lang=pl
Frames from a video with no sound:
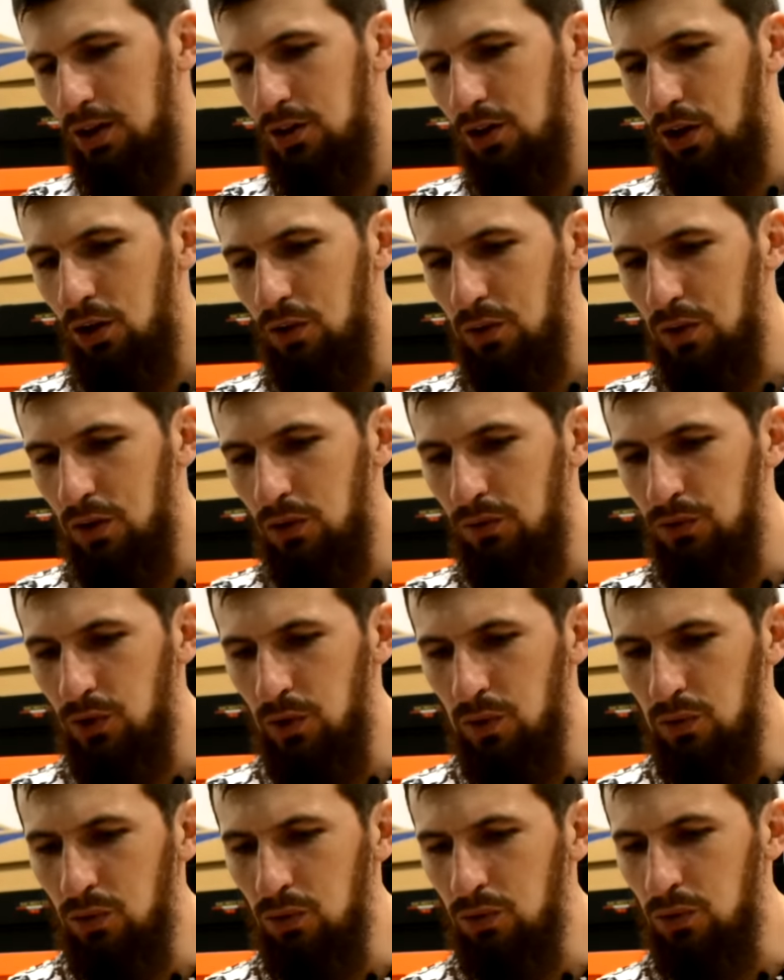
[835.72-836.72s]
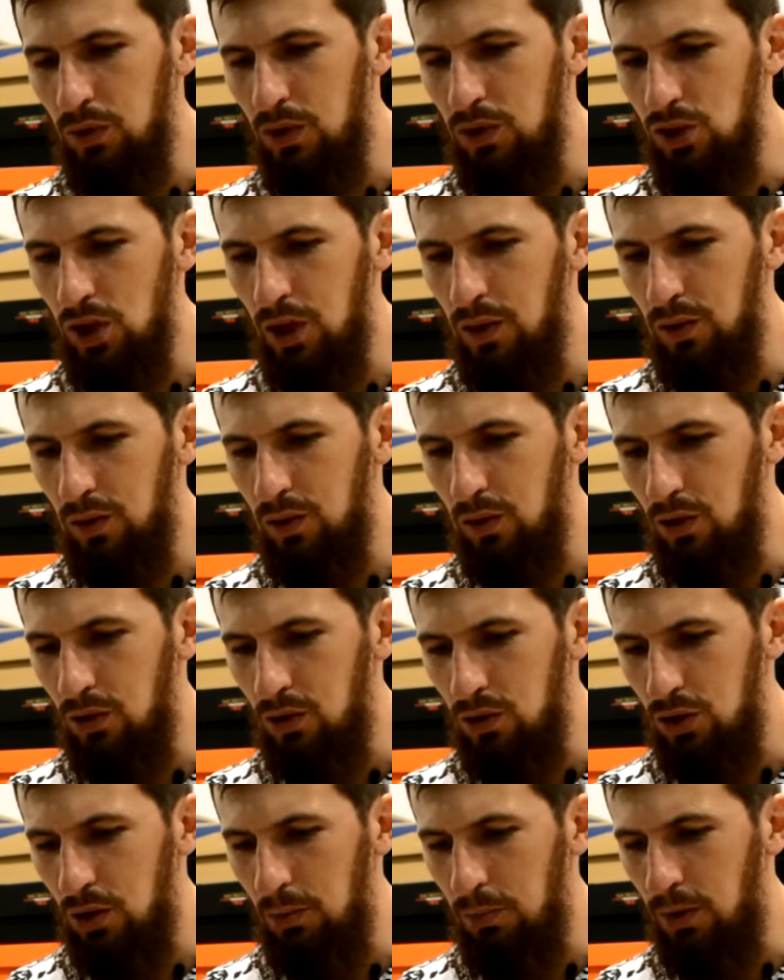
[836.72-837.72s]
I dochodzę do wniosku, który
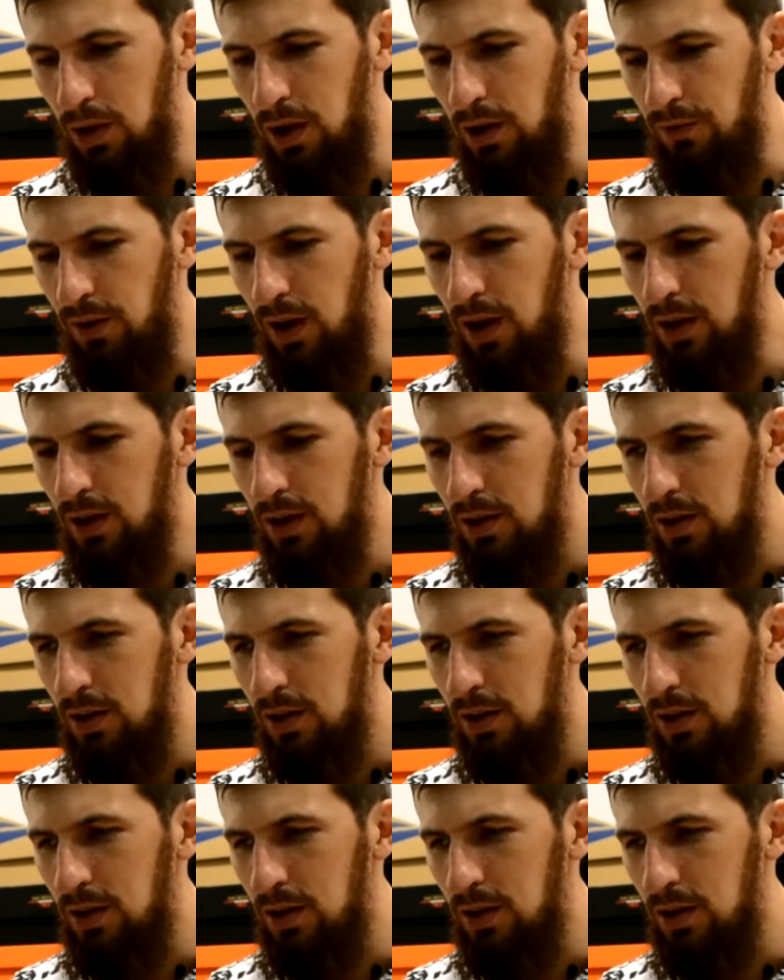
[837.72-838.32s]
często się pojawia,